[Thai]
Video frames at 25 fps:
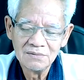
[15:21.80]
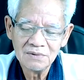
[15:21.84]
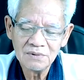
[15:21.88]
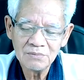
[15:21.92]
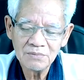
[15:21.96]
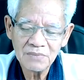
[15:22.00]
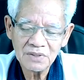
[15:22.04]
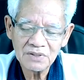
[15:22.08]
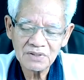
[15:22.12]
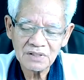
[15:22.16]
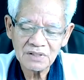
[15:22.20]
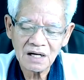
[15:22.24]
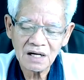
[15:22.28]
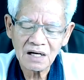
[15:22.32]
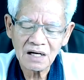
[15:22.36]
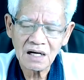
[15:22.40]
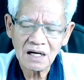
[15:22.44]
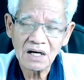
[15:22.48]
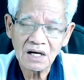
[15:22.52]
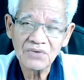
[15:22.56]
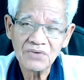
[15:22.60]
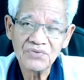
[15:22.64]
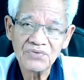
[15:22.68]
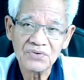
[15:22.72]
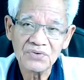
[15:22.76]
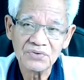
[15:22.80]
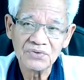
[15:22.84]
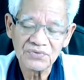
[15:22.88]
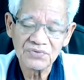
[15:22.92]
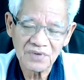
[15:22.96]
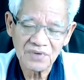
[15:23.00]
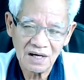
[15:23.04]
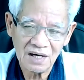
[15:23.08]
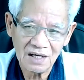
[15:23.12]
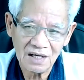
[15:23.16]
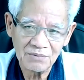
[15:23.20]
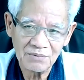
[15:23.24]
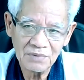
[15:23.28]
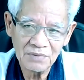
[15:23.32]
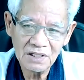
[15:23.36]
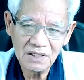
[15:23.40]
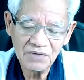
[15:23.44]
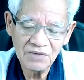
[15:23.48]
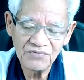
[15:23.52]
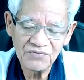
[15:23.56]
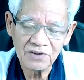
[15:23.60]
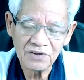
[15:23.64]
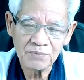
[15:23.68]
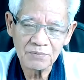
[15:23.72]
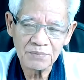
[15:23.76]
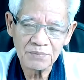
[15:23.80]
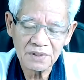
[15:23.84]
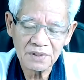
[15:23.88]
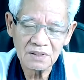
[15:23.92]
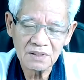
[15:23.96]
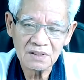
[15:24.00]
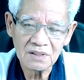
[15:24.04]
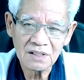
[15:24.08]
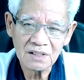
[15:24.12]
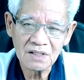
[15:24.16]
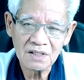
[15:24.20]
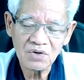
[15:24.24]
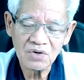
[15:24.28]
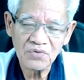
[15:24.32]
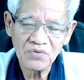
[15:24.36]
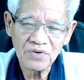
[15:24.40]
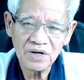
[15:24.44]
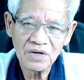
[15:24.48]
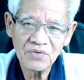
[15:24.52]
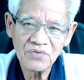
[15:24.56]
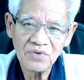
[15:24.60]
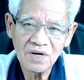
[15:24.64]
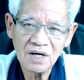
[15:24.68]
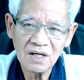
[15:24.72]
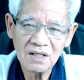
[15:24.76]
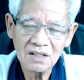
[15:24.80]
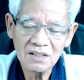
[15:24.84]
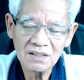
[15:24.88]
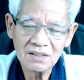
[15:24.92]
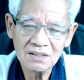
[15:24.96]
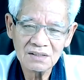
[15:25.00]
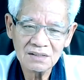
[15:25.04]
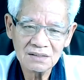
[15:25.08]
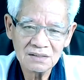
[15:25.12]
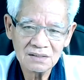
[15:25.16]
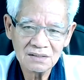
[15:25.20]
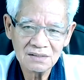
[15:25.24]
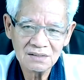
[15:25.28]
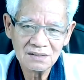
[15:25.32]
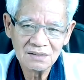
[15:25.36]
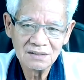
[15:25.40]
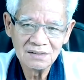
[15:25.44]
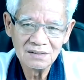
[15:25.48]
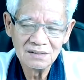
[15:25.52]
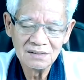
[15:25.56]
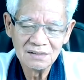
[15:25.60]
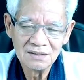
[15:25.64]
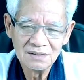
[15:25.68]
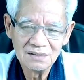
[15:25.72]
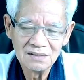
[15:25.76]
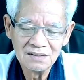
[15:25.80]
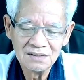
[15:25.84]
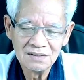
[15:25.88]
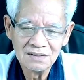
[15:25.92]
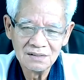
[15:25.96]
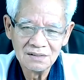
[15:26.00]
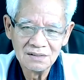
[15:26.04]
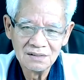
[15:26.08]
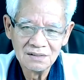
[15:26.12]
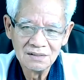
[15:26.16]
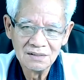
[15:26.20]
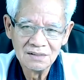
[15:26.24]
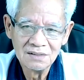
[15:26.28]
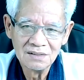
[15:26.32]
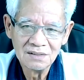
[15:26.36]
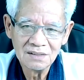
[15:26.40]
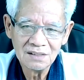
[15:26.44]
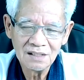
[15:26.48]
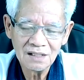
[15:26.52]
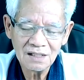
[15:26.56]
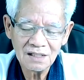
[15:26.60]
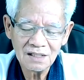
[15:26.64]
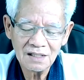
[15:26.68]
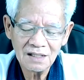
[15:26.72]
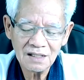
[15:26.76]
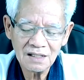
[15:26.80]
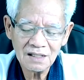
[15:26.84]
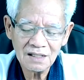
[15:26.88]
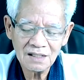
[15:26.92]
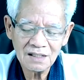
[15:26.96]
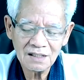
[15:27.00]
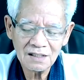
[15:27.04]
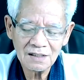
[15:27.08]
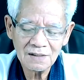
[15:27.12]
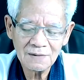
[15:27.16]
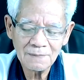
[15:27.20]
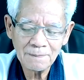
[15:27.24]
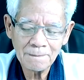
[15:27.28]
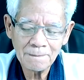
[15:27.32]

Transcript: มันมาจากการสื่อสาร ไม่ได้ฝึกปรือกันเอาไว้ว่า เออคล้ายๆกับ